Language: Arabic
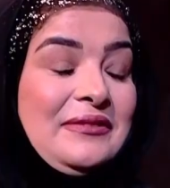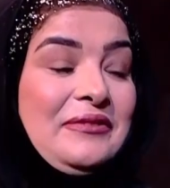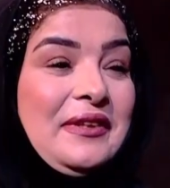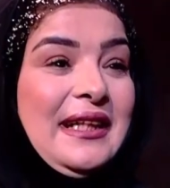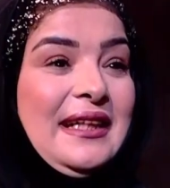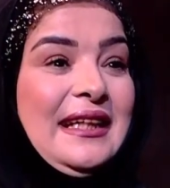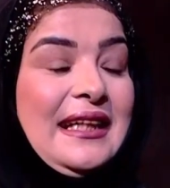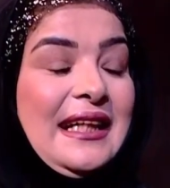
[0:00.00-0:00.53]
في
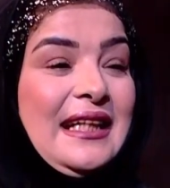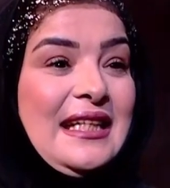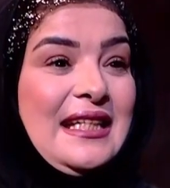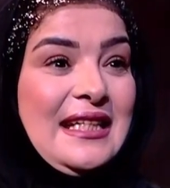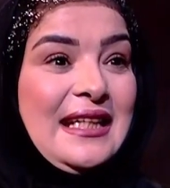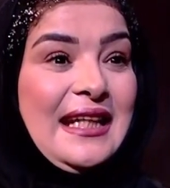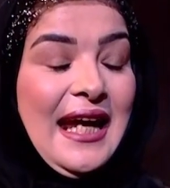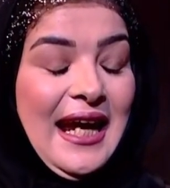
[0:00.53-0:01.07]
انك
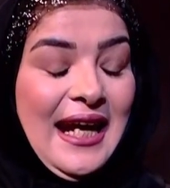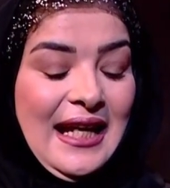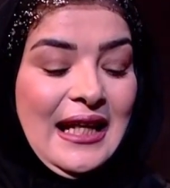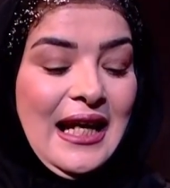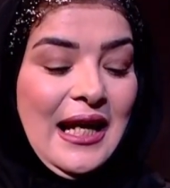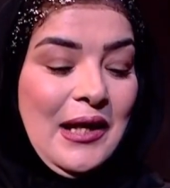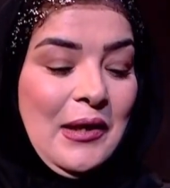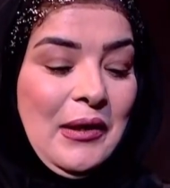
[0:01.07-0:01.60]
انت
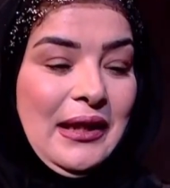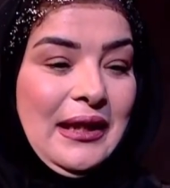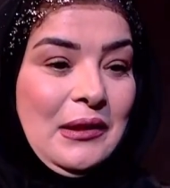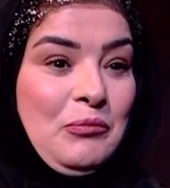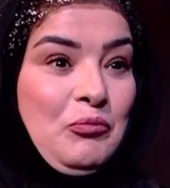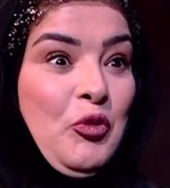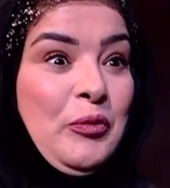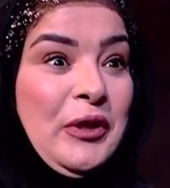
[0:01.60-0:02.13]
كائنه
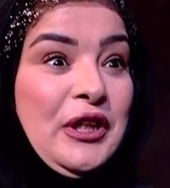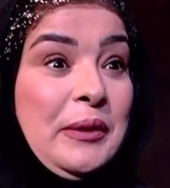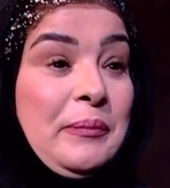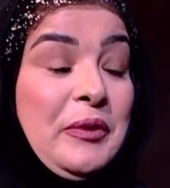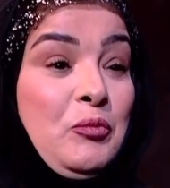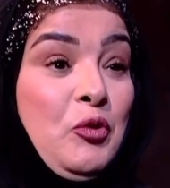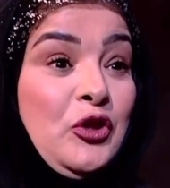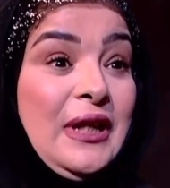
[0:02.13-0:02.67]
آه، ممكن
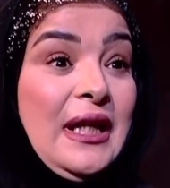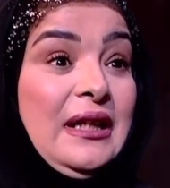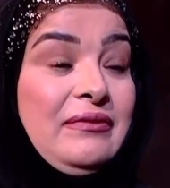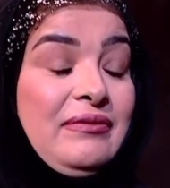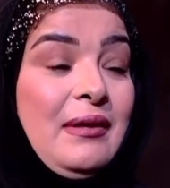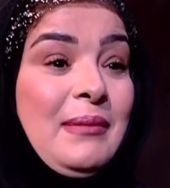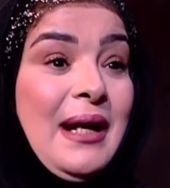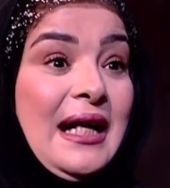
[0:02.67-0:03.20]
تبقي
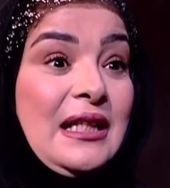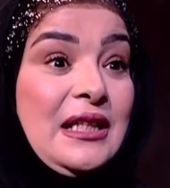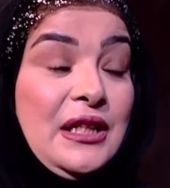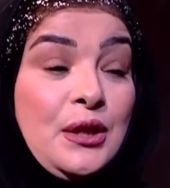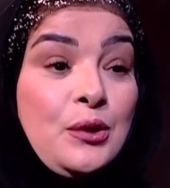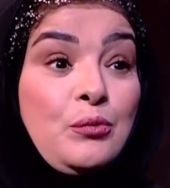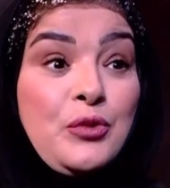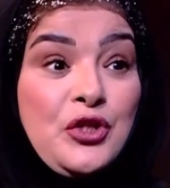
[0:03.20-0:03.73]
مختلفه مع
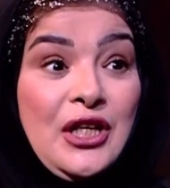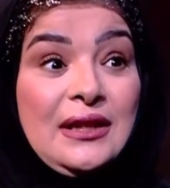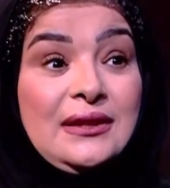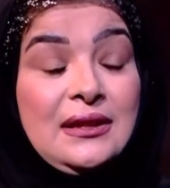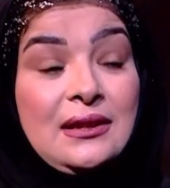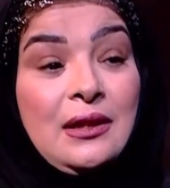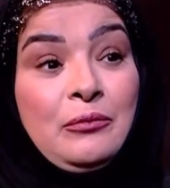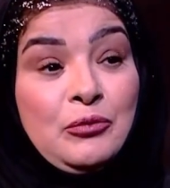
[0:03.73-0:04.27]
كتير ومش
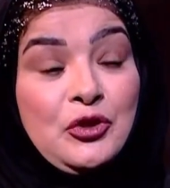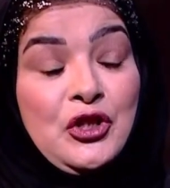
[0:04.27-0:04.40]
قادره مش